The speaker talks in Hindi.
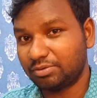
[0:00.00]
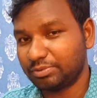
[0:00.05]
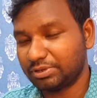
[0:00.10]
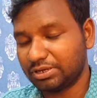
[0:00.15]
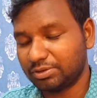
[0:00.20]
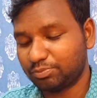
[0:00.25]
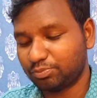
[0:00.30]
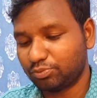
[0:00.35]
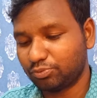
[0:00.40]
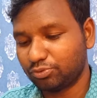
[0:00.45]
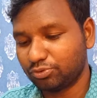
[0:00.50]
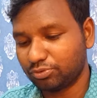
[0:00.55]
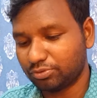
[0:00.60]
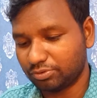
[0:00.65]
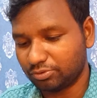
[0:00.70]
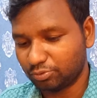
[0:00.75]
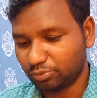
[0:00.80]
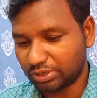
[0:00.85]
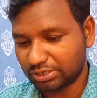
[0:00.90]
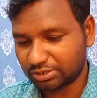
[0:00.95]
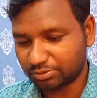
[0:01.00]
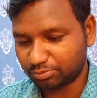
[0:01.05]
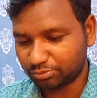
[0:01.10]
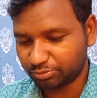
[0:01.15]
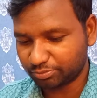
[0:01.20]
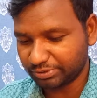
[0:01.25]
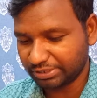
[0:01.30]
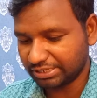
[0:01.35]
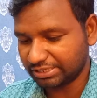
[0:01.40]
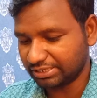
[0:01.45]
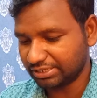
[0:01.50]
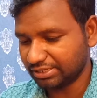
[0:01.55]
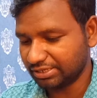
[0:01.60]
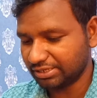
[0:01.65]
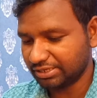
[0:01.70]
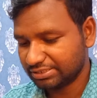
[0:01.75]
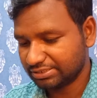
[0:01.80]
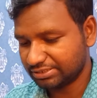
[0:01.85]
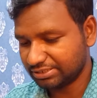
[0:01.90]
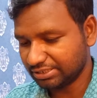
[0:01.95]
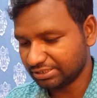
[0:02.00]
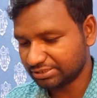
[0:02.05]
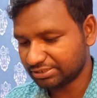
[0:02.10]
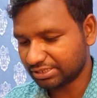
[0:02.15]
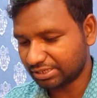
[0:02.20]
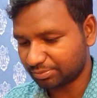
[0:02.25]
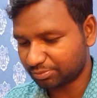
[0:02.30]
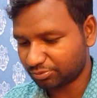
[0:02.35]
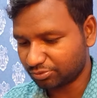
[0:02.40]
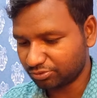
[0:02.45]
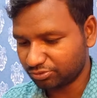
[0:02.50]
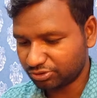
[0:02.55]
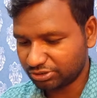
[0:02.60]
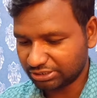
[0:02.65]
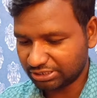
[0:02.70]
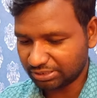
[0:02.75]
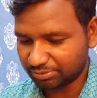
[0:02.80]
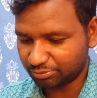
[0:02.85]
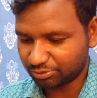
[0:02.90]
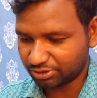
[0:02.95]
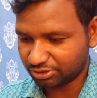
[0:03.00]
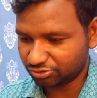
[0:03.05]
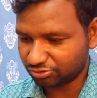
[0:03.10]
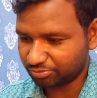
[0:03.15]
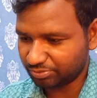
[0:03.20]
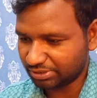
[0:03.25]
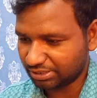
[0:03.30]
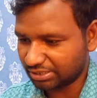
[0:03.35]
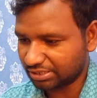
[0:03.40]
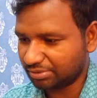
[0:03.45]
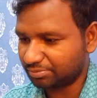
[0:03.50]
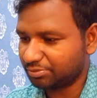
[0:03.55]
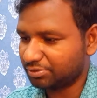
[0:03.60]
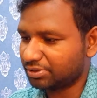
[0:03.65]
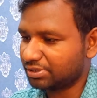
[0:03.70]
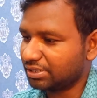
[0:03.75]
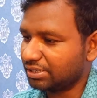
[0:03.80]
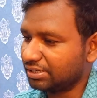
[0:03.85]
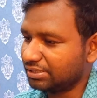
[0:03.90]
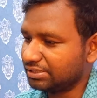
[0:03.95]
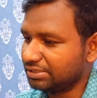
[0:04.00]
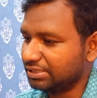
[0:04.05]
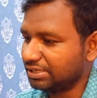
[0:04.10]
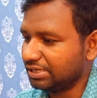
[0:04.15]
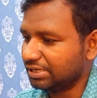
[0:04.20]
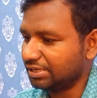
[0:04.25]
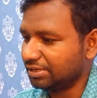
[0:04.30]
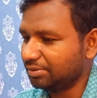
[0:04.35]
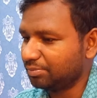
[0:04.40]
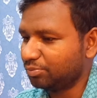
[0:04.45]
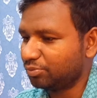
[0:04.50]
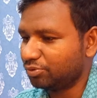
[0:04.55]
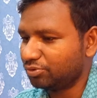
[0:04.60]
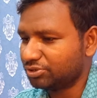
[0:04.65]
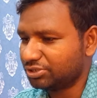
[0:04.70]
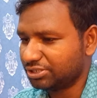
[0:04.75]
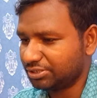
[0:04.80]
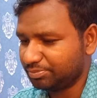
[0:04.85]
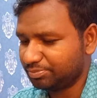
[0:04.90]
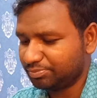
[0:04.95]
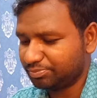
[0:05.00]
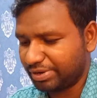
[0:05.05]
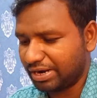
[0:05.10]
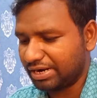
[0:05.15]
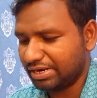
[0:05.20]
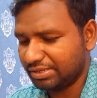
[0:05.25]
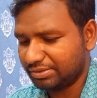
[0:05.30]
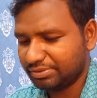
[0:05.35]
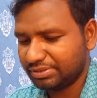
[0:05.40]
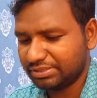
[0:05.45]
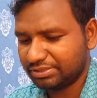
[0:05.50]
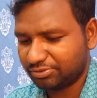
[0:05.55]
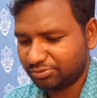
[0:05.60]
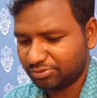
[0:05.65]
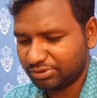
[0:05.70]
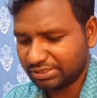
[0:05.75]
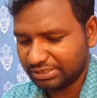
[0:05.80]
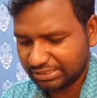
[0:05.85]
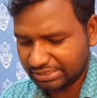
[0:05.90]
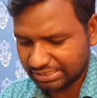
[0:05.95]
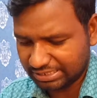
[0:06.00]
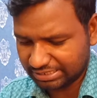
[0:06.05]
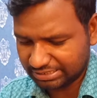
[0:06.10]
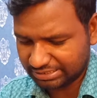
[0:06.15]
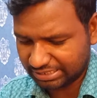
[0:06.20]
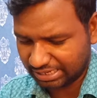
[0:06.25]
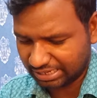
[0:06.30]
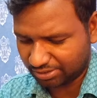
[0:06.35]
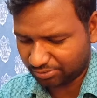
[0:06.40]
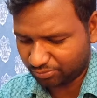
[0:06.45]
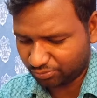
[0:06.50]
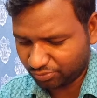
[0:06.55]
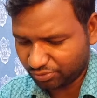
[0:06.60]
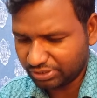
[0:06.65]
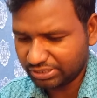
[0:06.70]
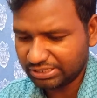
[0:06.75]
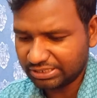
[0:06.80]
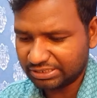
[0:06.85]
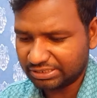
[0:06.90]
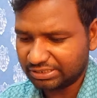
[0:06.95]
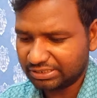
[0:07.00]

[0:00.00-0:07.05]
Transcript: मतलब वाटर प्रूफ नहीं है जस्ट आपको छिटा मोटा जो भी हल्का फुल्का ये है वो सिर्फ पानी इधर उधर नहीं जाएगा वो ही